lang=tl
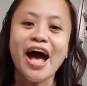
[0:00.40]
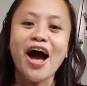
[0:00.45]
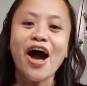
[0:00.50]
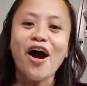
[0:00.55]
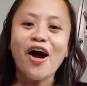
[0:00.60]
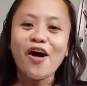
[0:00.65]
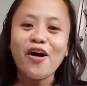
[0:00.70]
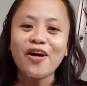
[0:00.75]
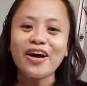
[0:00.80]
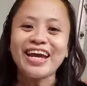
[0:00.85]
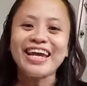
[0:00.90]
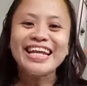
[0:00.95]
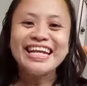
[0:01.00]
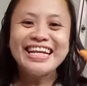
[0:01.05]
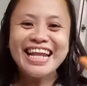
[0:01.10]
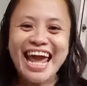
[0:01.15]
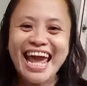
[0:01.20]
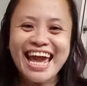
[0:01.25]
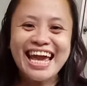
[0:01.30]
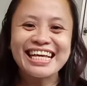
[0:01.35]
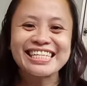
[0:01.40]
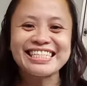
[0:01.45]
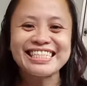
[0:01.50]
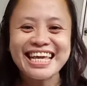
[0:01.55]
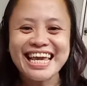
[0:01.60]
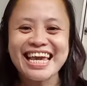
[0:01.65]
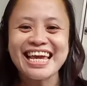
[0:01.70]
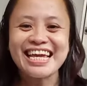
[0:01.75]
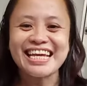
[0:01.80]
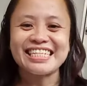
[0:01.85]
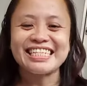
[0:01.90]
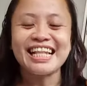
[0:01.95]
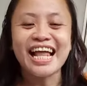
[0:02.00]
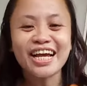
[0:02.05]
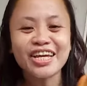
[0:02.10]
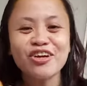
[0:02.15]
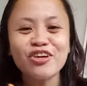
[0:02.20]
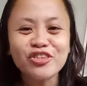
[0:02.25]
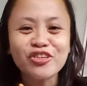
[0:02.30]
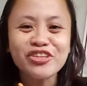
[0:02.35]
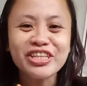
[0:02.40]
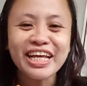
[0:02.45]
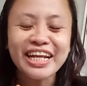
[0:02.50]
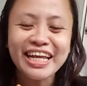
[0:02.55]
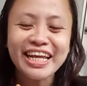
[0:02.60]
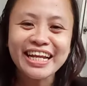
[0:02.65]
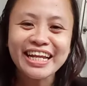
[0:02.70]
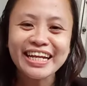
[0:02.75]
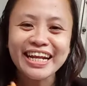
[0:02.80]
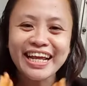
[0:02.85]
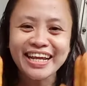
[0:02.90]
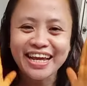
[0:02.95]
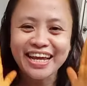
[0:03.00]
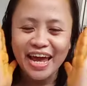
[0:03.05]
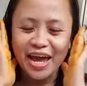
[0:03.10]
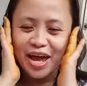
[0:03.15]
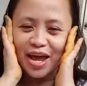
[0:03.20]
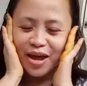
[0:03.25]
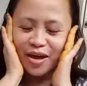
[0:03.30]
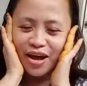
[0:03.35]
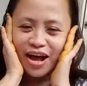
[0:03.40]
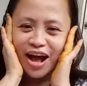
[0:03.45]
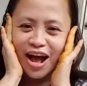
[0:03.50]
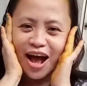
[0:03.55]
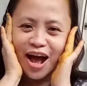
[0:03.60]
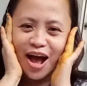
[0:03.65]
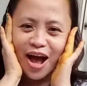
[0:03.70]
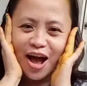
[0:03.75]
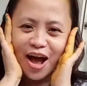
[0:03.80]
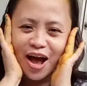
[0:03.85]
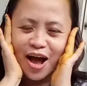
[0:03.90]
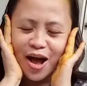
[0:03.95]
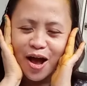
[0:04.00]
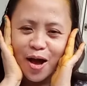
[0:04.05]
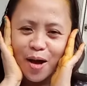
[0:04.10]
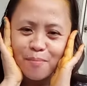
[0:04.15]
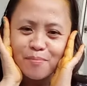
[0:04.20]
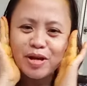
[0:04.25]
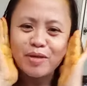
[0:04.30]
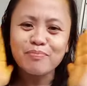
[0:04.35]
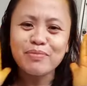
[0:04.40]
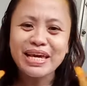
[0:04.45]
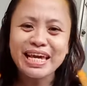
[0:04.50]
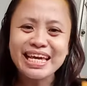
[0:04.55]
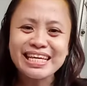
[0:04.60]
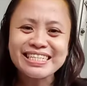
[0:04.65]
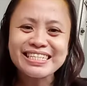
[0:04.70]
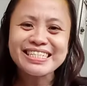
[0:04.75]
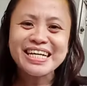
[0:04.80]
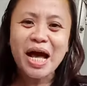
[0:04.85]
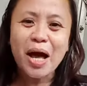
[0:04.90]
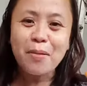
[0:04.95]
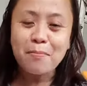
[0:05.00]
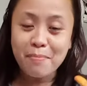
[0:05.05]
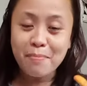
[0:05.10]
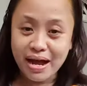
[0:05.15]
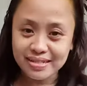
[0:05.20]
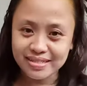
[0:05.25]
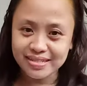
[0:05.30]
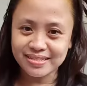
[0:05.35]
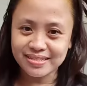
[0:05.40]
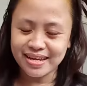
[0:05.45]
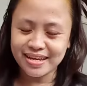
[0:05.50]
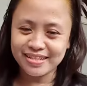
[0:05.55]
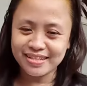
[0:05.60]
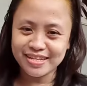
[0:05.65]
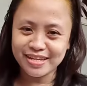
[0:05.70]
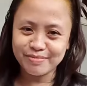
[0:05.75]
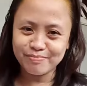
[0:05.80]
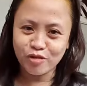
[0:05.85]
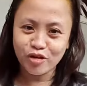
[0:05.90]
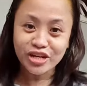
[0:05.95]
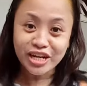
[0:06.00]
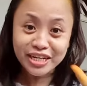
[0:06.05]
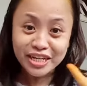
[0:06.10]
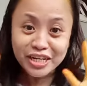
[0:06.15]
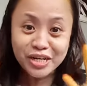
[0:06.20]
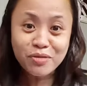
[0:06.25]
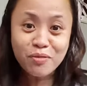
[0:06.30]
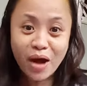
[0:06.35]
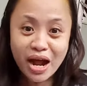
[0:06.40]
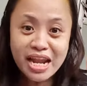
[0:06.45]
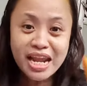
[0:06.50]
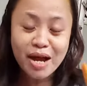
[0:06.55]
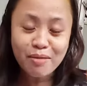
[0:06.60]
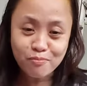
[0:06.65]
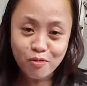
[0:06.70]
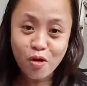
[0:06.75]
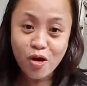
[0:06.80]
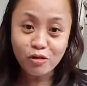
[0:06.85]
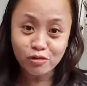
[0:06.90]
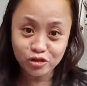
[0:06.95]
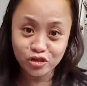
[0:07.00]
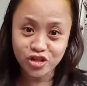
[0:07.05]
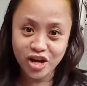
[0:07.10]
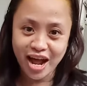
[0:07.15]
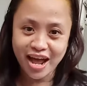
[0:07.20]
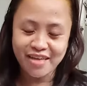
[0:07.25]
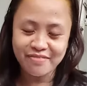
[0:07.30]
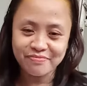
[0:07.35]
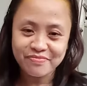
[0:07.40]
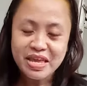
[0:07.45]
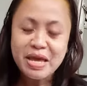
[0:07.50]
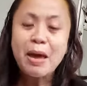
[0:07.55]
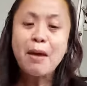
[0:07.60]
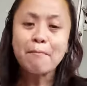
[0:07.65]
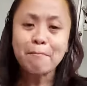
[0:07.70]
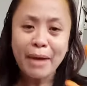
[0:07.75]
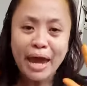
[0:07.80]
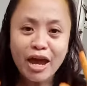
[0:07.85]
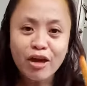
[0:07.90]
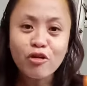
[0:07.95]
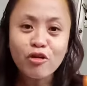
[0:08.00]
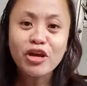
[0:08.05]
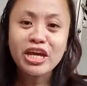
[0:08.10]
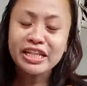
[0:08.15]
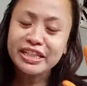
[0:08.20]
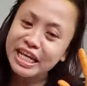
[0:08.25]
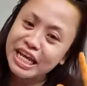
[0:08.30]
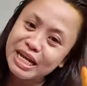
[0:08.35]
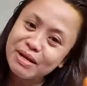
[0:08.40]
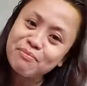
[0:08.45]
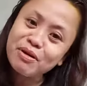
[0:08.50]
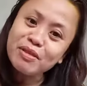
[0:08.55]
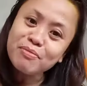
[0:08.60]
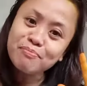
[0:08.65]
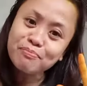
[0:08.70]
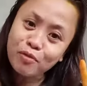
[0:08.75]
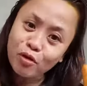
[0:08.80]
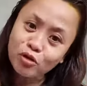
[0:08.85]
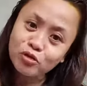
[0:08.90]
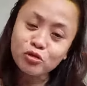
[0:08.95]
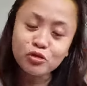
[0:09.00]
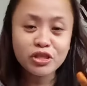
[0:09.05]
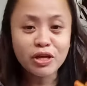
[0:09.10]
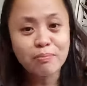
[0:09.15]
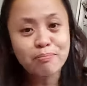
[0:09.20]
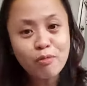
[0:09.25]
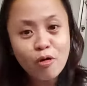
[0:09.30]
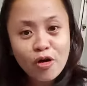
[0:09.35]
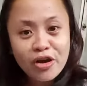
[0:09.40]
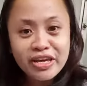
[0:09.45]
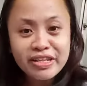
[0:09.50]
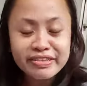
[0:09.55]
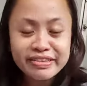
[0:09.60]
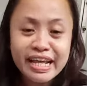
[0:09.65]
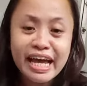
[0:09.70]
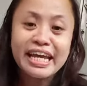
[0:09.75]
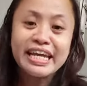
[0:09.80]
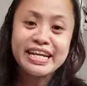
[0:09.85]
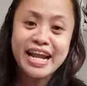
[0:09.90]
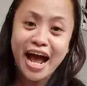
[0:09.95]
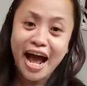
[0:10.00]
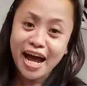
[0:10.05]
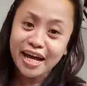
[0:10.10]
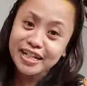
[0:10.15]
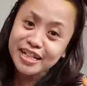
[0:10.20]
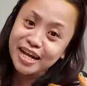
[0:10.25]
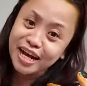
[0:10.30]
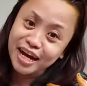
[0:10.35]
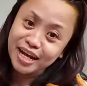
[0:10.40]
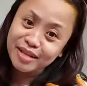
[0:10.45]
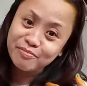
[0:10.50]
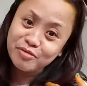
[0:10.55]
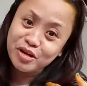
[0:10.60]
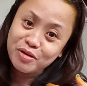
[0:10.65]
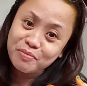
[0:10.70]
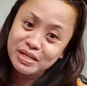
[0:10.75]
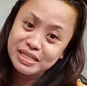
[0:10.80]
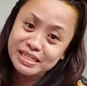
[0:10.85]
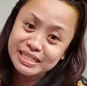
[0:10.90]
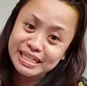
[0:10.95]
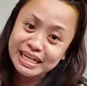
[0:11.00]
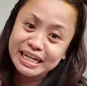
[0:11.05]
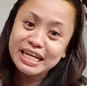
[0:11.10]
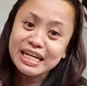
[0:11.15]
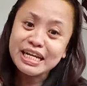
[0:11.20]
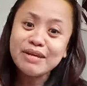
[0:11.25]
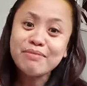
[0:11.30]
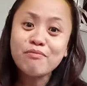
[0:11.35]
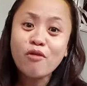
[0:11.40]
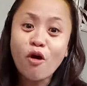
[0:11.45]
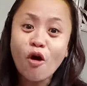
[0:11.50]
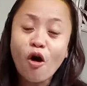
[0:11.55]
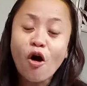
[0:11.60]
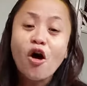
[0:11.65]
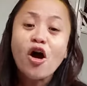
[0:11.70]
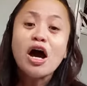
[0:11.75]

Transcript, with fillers: Okay, next is, lagi ko itong naririnig eh, uh, ah, mabihis ka base sa edad mo. Naniniwala po ako dyan. Pero hindi naman po to the point na hinahadlangan mo naman yung sarili mo